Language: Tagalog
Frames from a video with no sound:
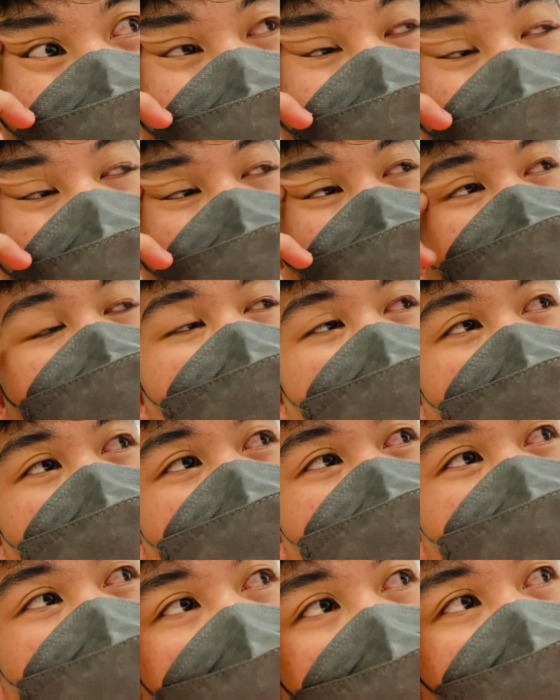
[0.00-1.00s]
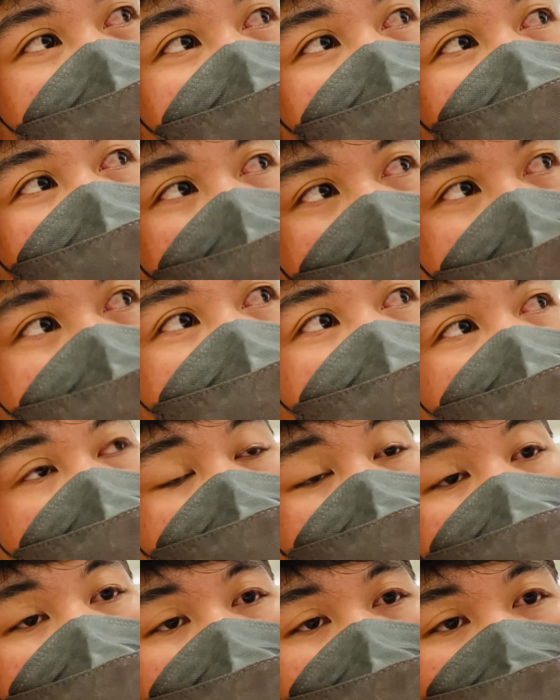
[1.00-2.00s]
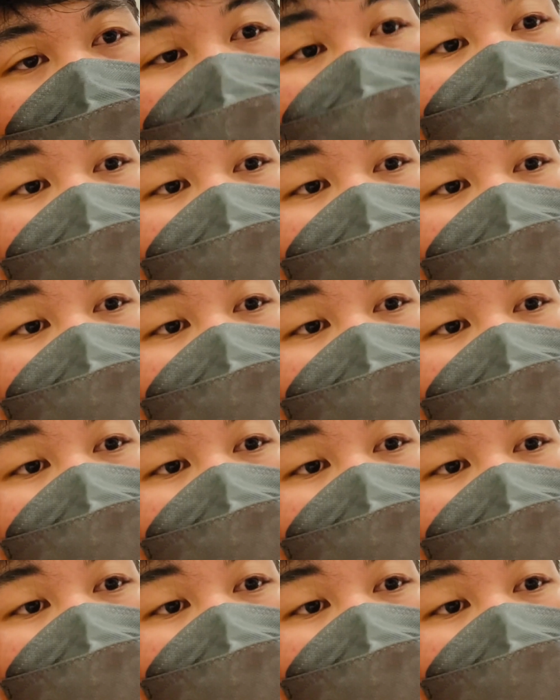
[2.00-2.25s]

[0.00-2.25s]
Hindi, sana mas maraming Clark para unahin ang